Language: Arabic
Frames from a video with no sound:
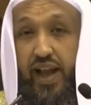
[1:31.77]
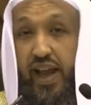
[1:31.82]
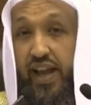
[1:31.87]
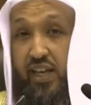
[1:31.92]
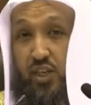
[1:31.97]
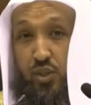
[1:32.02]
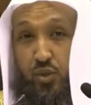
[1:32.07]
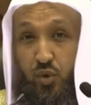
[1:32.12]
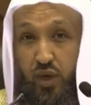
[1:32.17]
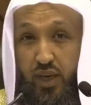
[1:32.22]

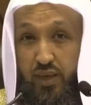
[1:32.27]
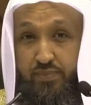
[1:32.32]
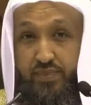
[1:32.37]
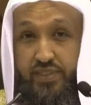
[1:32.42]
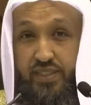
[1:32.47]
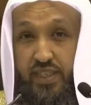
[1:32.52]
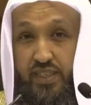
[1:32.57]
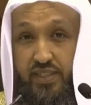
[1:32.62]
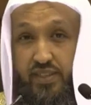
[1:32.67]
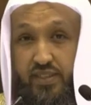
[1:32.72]
أي
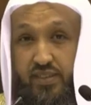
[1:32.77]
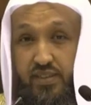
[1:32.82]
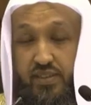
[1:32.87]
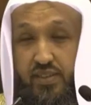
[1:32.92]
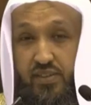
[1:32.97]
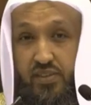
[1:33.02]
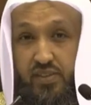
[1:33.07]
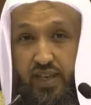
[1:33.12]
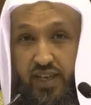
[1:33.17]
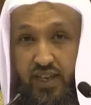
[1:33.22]
عبد
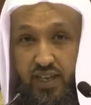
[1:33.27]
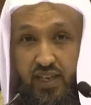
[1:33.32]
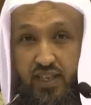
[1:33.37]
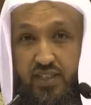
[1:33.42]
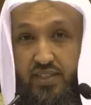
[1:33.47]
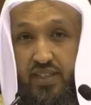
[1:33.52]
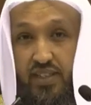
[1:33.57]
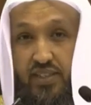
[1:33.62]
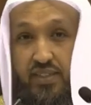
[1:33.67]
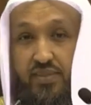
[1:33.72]

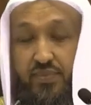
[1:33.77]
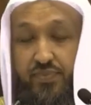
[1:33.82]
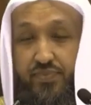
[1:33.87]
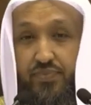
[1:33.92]
سعيد